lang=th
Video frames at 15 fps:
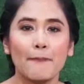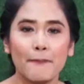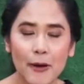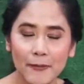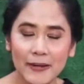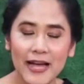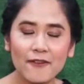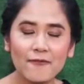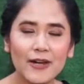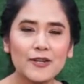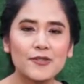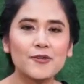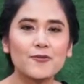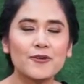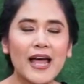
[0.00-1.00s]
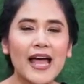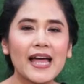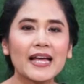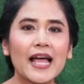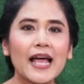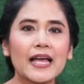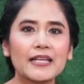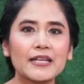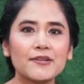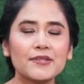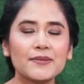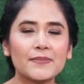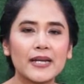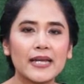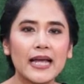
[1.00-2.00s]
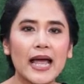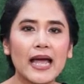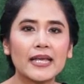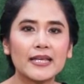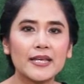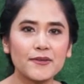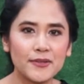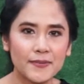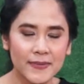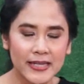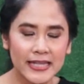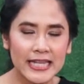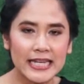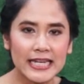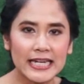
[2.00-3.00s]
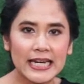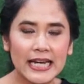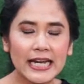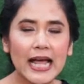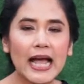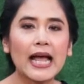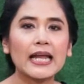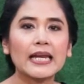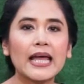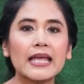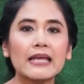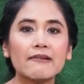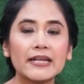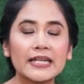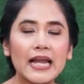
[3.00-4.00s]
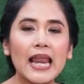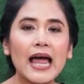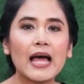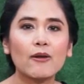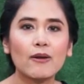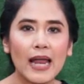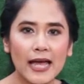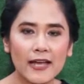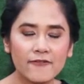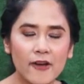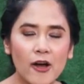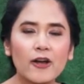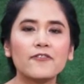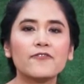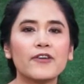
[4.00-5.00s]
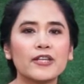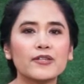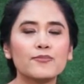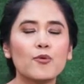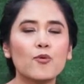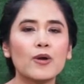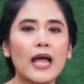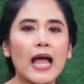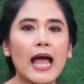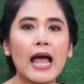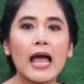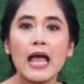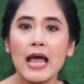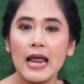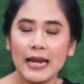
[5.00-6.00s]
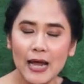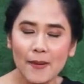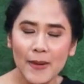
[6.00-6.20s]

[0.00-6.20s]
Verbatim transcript: พบกันวันศุกร์หน้าค่ะ 20:20 น.นะคะใน Read Around Live on Facebook ค่ะและ